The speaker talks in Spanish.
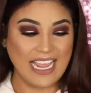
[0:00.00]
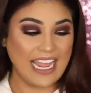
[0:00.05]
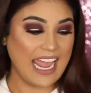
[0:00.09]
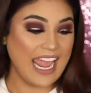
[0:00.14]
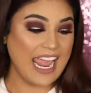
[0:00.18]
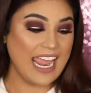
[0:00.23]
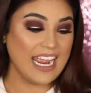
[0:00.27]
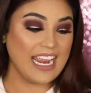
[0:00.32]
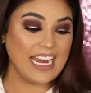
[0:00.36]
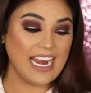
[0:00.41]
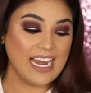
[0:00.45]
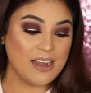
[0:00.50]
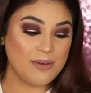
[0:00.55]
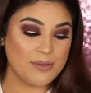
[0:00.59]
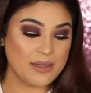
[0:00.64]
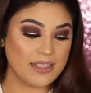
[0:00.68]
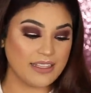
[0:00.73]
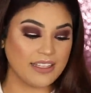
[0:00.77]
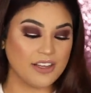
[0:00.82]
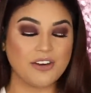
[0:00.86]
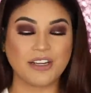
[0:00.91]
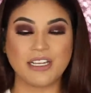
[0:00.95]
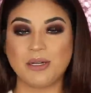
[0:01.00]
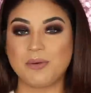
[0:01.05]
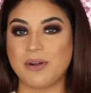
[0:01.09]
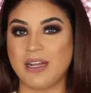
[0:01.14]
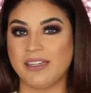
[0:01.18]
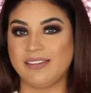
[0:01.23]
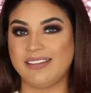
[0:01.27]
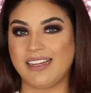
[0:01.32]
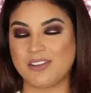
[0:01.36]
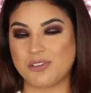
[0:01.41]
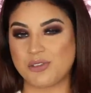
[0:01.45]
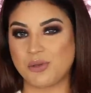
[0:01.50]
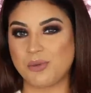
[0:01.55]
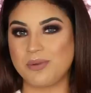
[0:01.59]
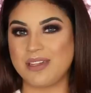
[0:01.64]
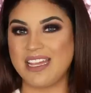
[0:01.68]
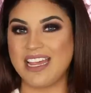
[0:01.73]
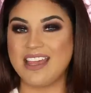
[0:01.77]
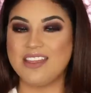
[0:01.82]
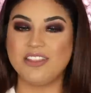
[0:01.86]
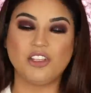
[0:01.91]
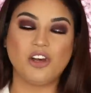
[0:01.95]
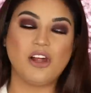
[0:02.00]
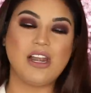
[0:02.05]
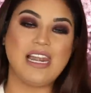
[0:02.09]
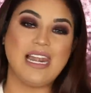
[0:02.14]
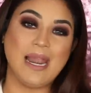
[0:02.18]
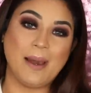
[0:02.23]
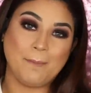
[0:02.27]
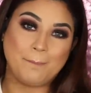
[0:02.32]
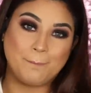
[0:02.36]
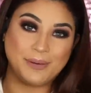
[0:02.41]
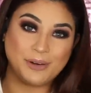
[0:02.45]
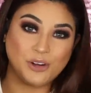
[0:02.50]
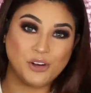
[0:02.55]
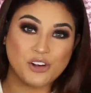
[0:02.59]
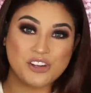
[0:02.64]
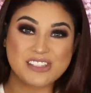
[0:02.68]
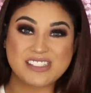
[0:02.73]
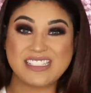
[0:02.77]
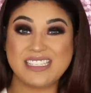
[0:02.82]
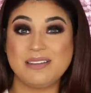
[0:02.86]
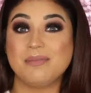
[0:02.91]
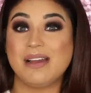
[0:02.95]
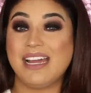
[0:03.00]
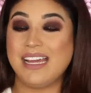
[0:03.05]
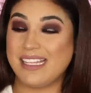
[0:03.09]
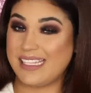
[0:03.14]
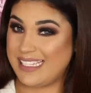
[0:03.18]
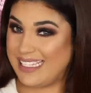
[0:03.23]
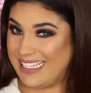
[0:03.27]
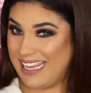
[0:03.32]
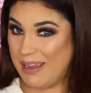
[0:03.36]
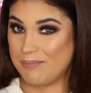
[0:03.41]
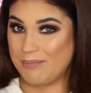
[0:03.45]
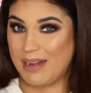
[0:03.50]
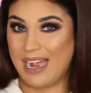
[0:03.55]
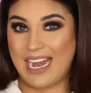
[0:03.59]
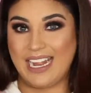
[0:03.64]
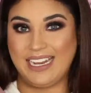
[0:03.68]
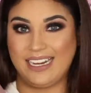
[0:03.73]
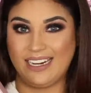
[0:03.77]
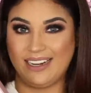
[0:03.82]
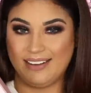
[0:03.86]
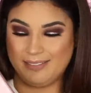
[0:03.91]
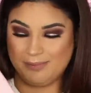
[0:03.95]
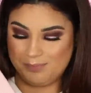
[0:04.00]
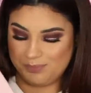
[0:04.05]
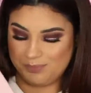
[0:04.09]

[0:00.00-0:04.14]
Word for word: en el video que voy a estar subiendo la próxima semana.